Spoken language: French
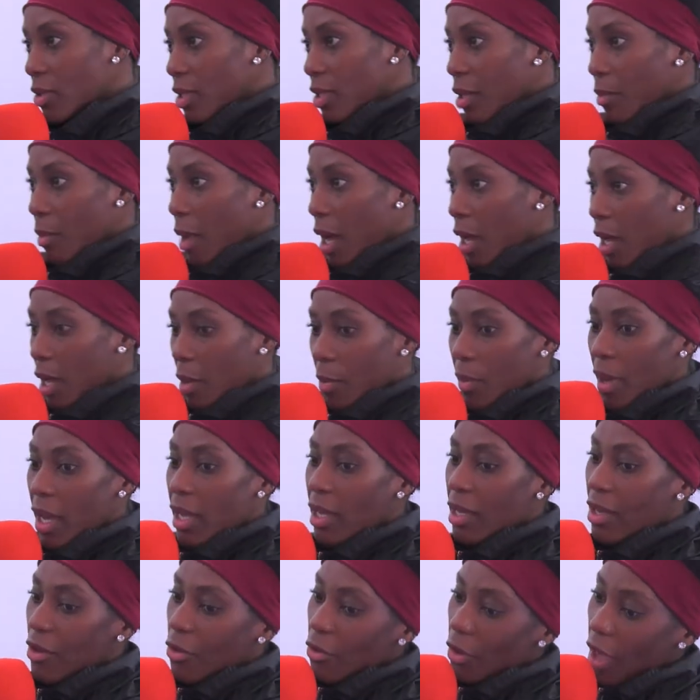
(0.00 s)
ça ne marquait pas
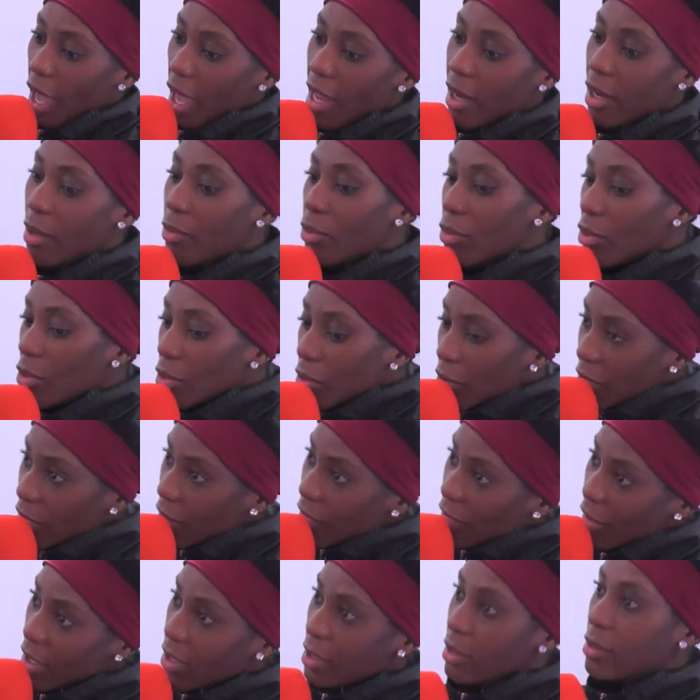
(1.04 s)
et que elle, elle me touchait
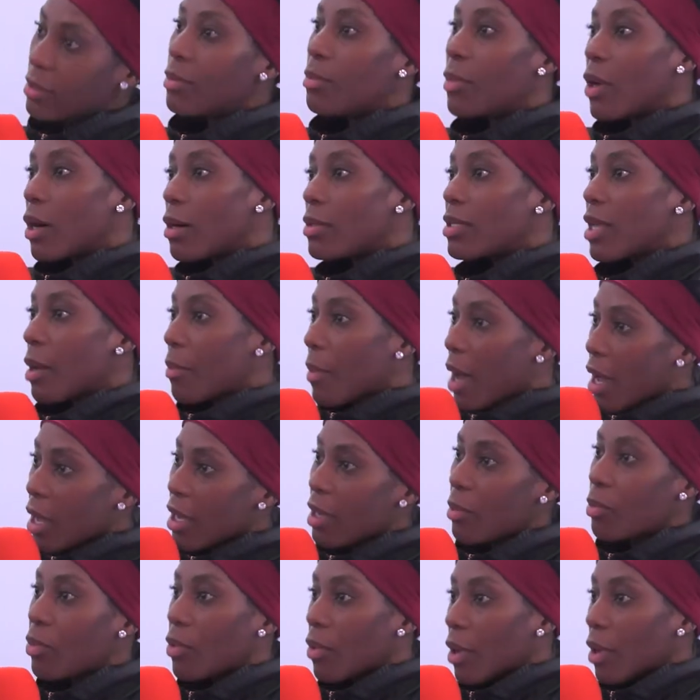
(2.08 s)
facilement, ça,
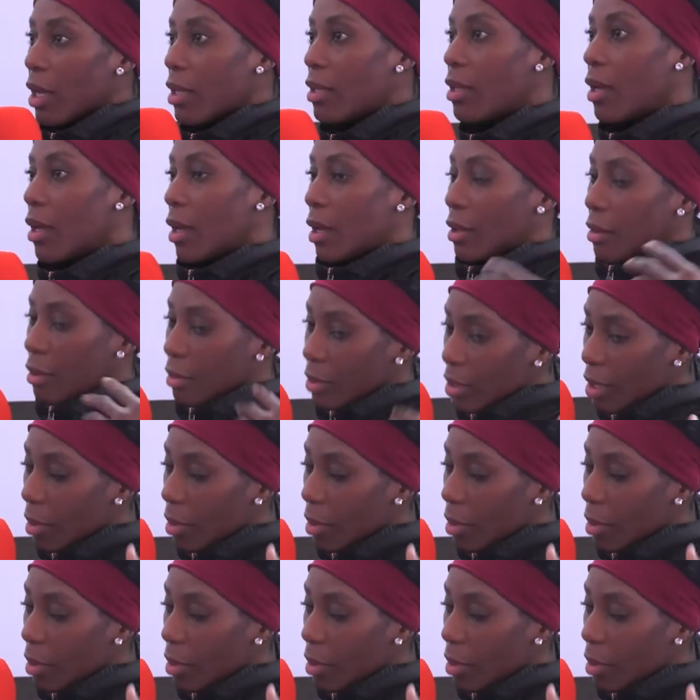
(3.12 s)
marquait, pour elle. Donc